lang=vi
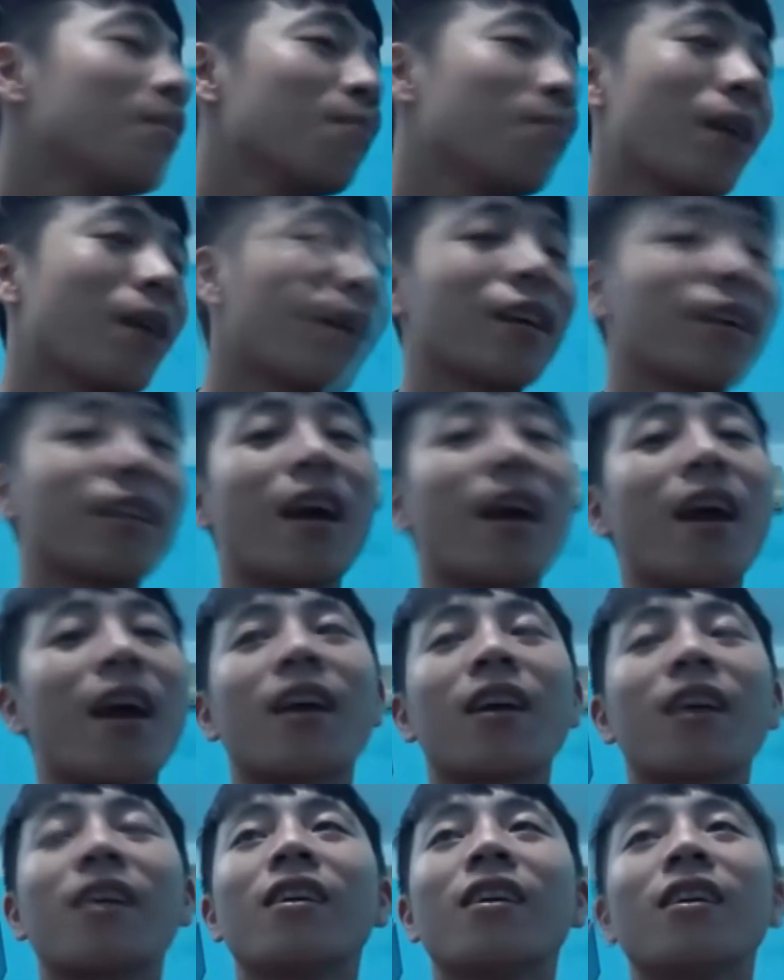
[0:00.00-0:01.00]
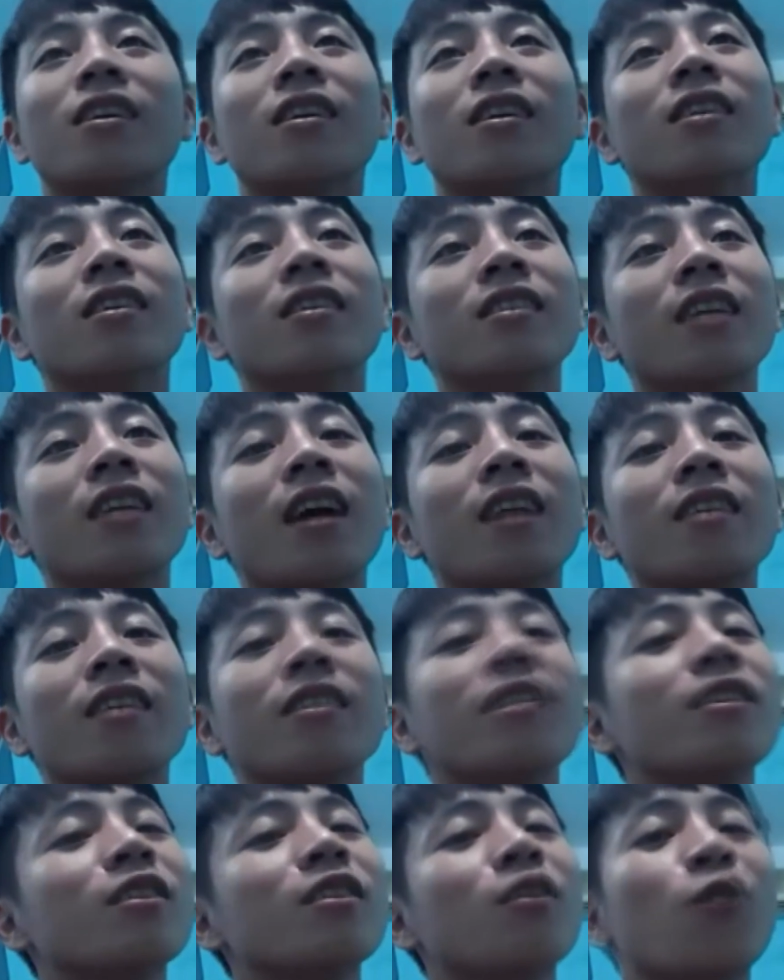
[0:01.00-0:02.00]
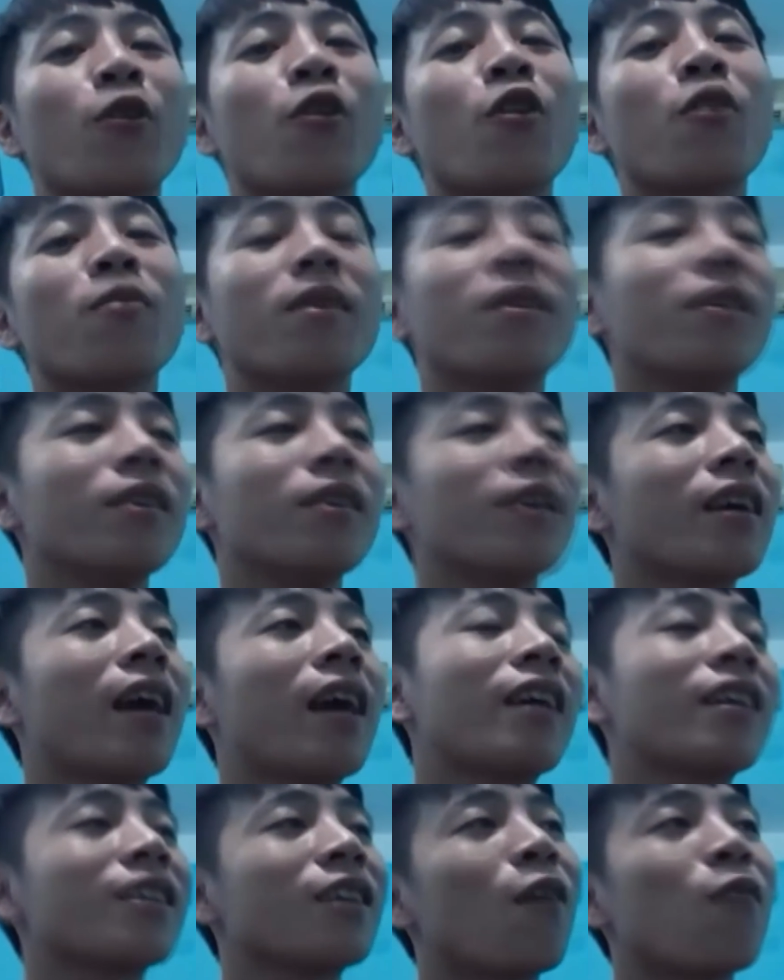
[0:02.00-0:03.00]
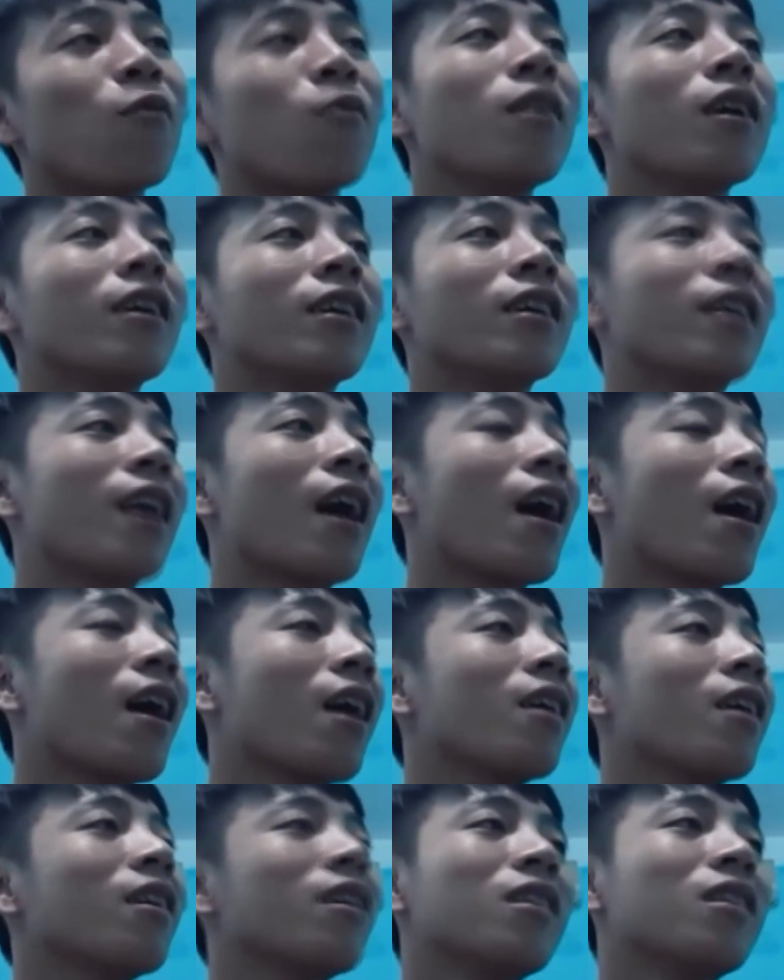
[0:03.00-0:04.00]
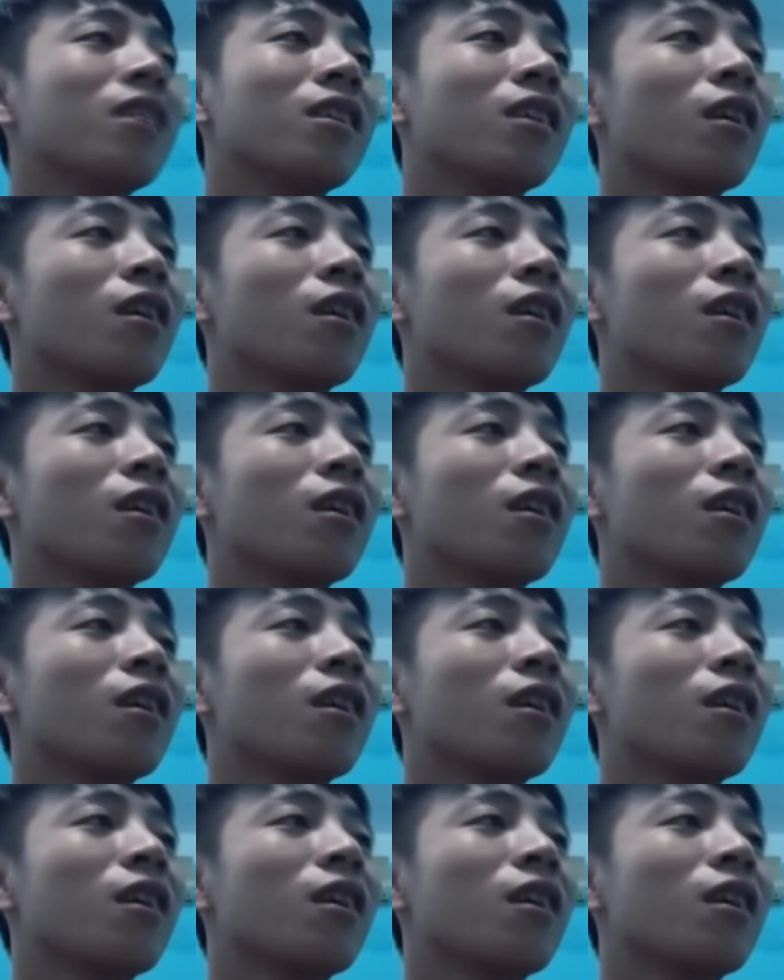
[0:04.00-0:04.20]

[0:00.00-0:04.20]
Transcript: mà người ta hướng đến như tuổi đôi mươi ca sống là người ta